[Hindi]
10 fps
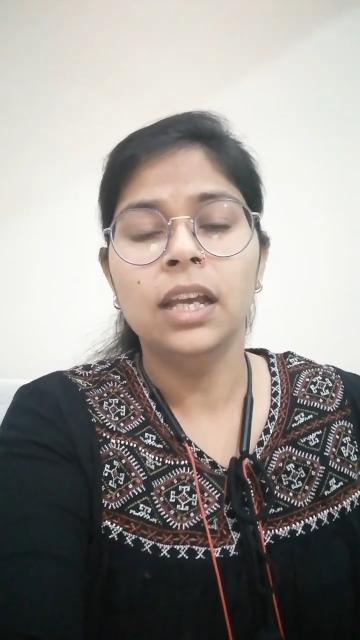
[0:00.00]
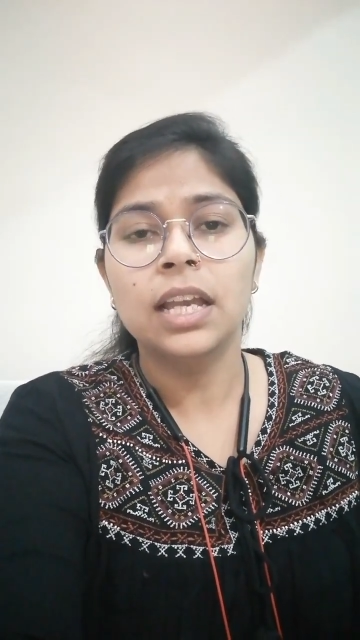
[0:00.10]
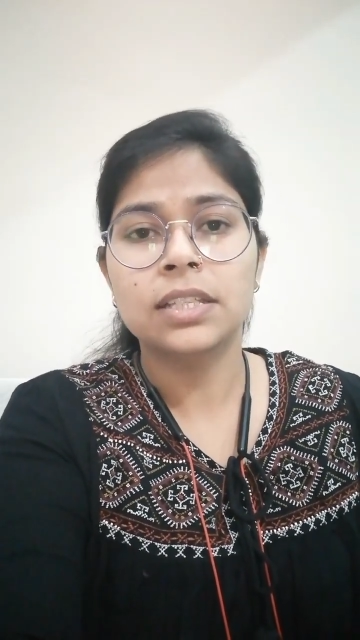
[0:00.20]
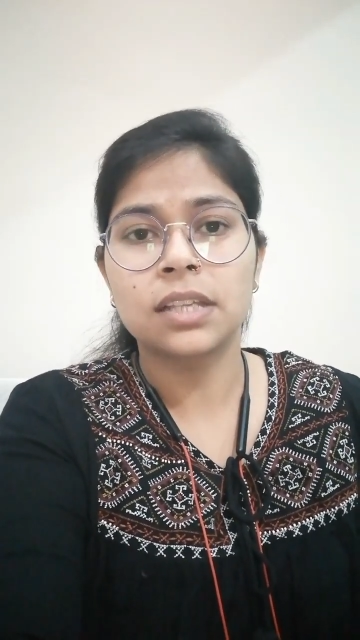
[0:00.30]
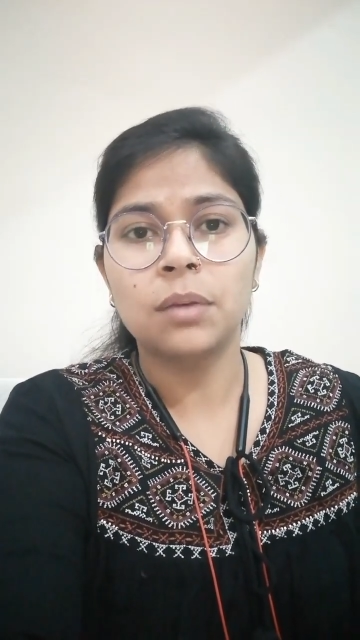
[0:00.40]

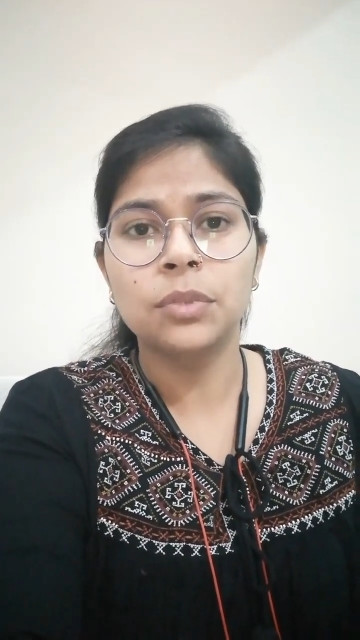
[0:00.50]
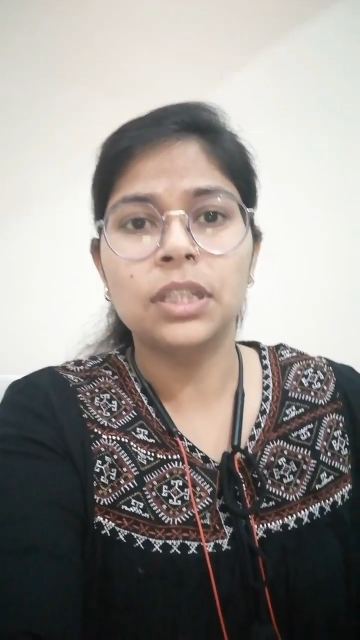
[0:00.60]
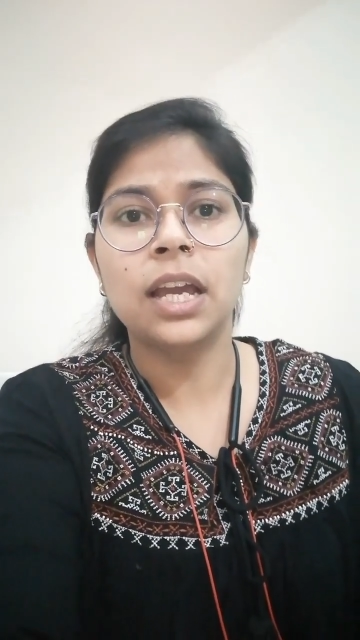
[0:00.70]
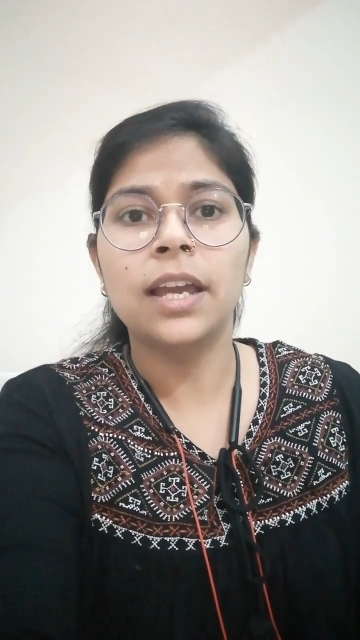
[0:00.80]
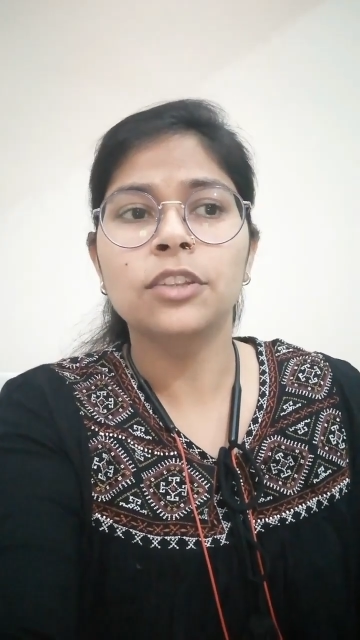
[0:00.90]
एग्ज़ाम
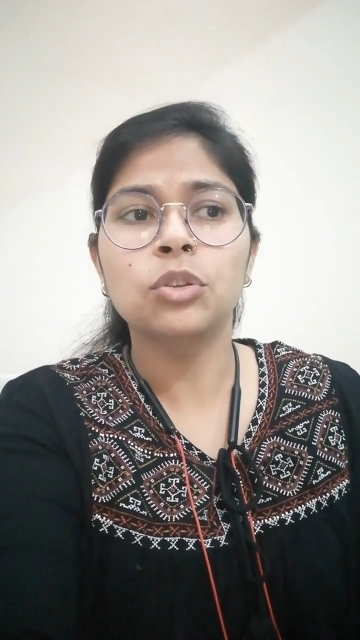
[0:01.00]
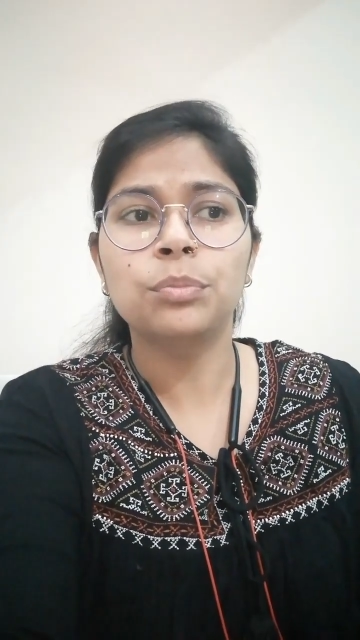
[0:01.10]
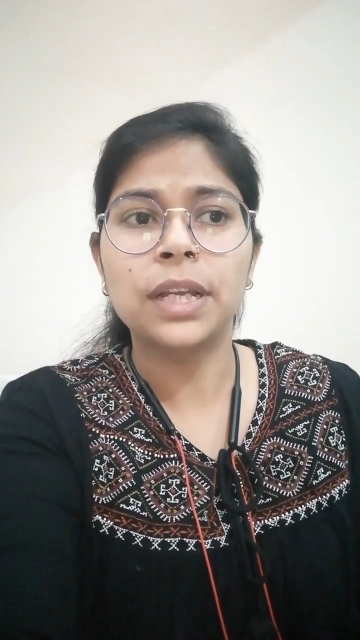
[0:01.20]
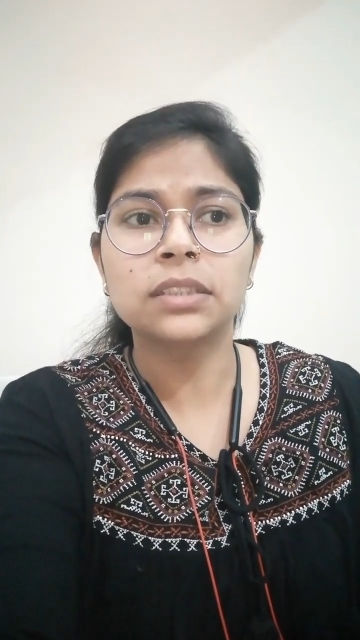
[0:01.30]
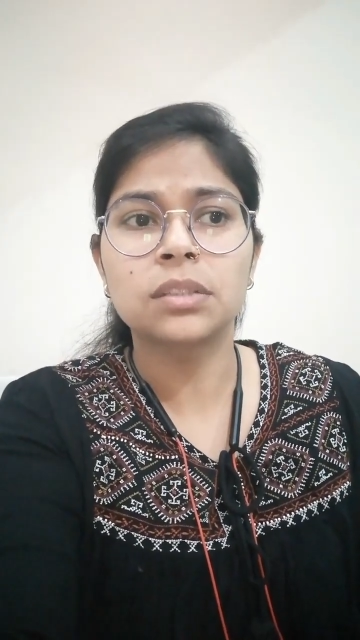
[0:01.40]
दिया है तो
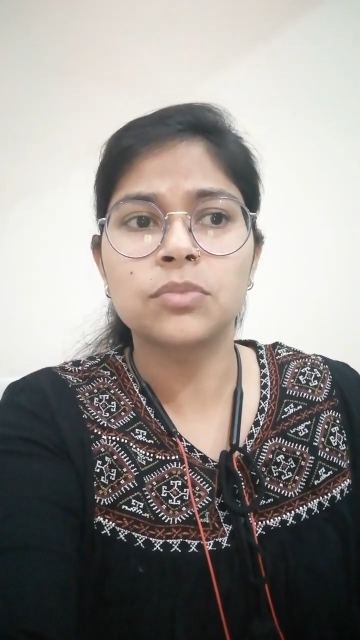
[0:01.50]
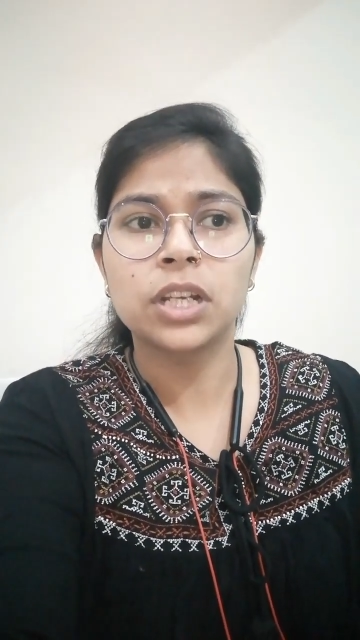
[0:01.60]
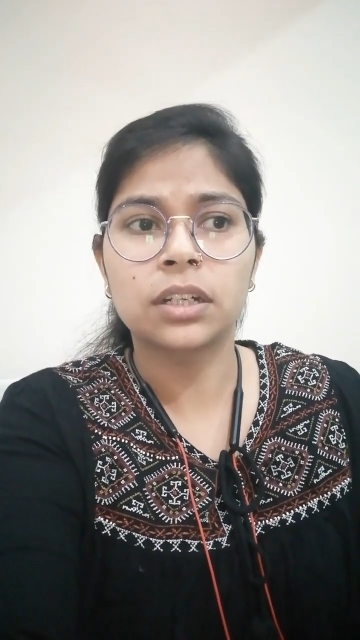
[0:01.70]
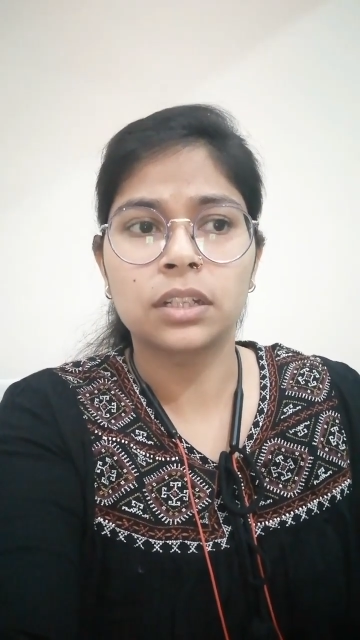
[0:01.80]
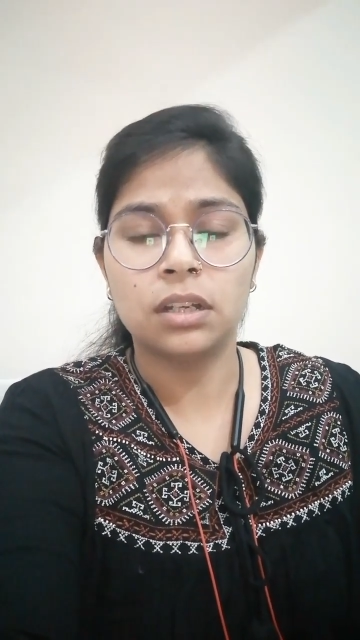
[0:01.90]
मैथ
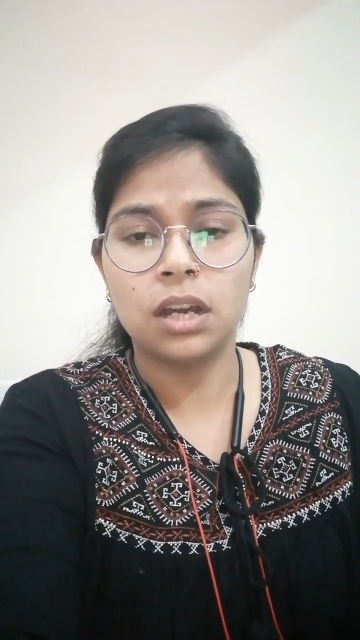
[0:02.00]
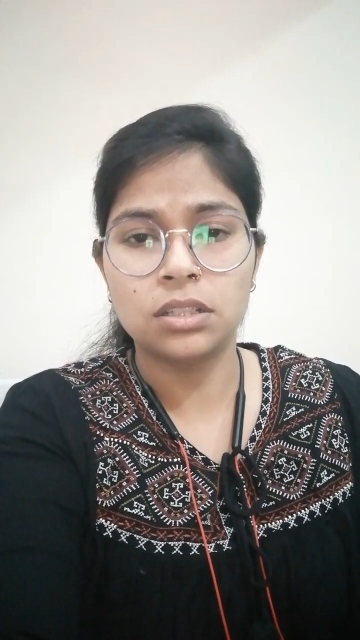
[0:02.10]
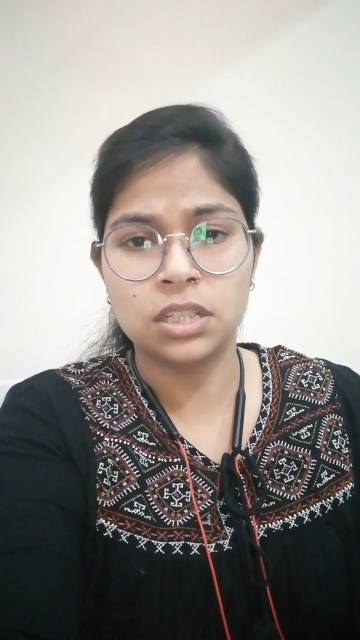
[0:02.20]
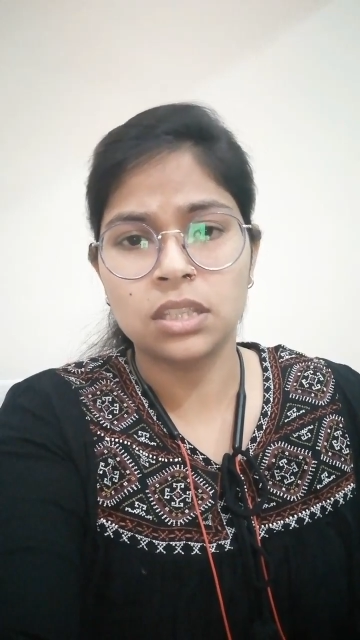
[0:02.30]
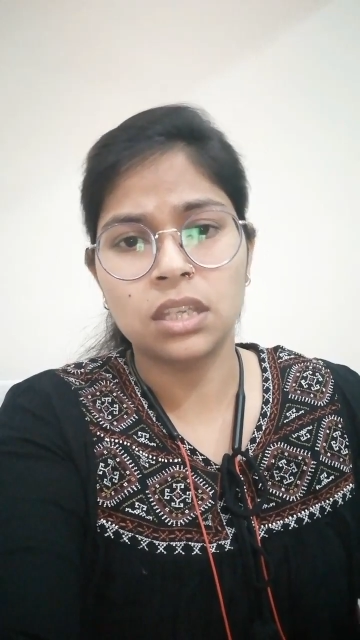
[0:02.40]
सब्जेक्ट
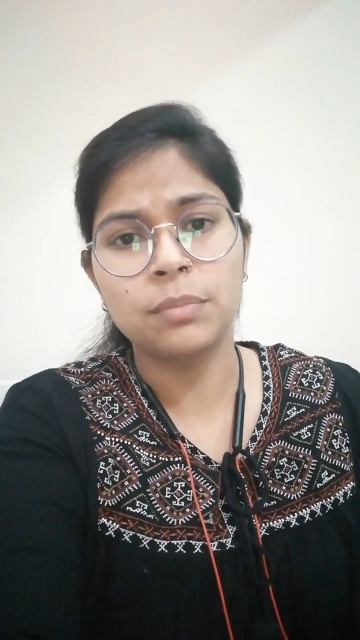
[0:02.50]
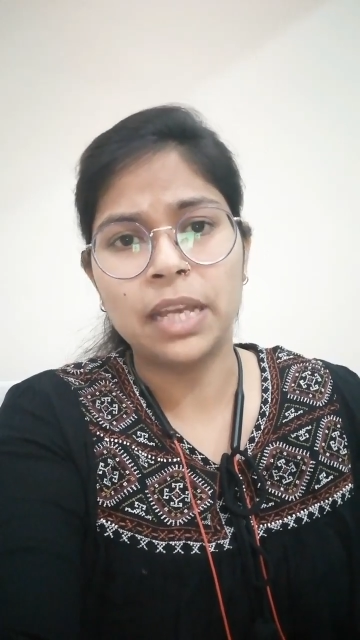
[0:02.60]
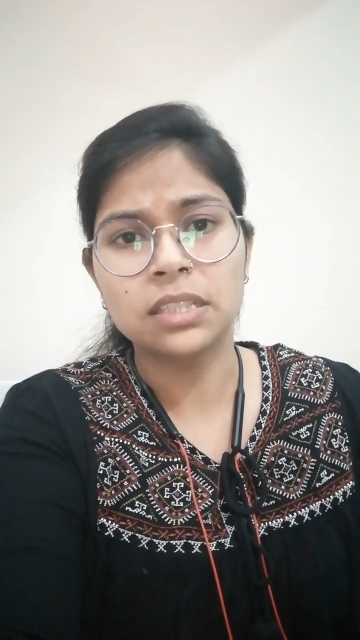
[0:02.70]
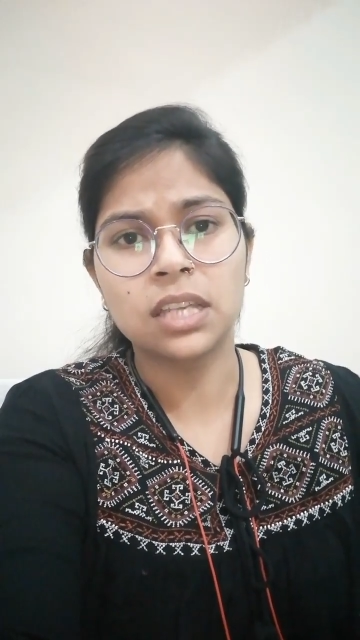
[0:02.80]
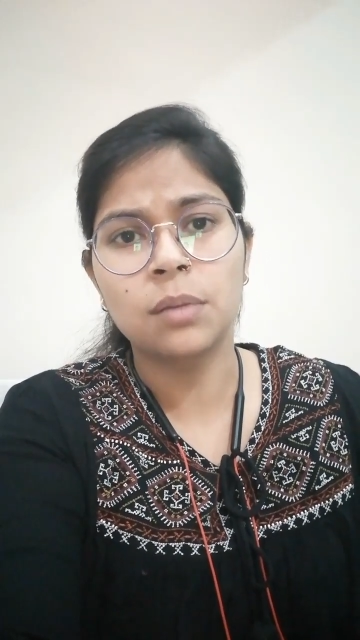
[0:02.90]
जैसे कि
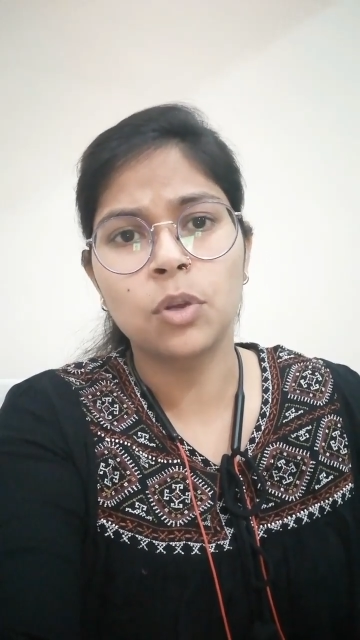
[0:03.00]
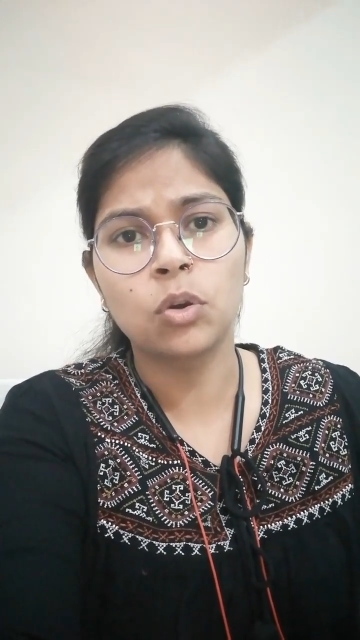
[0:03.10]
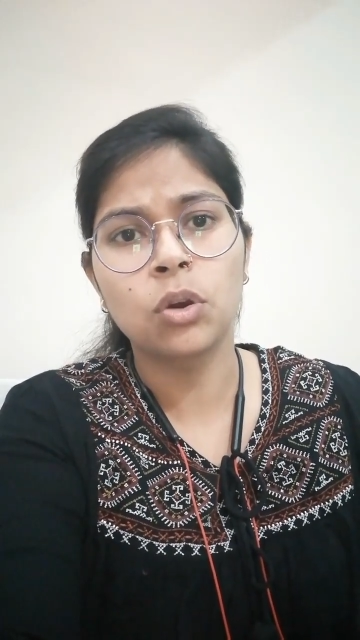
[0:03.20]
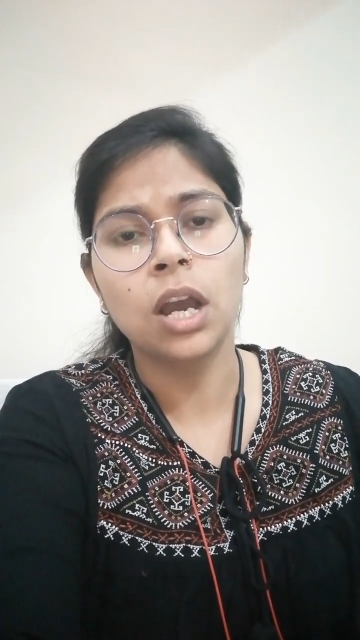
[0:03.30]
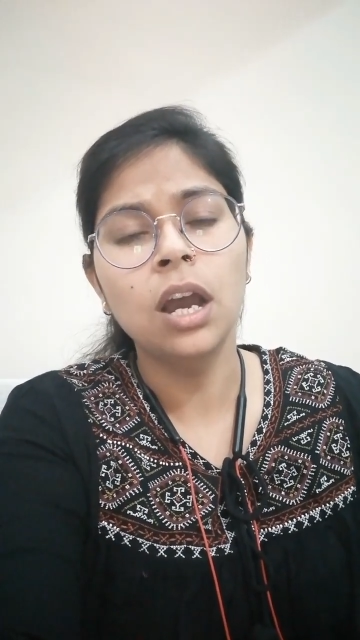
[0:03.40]
मैथ्स है हम
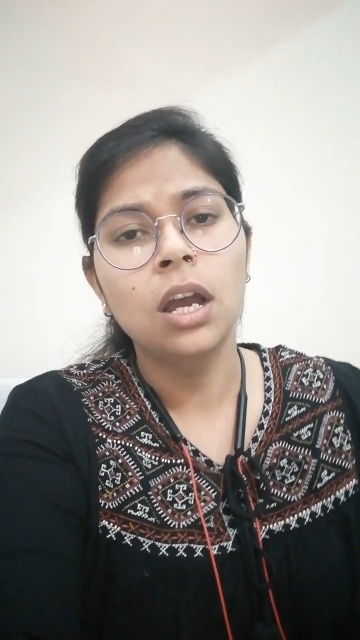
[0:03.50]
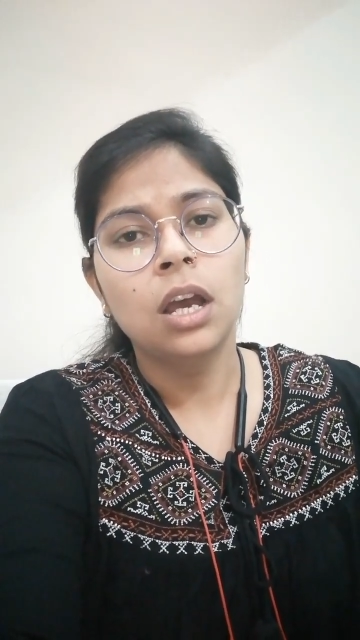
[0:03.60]
लोगों का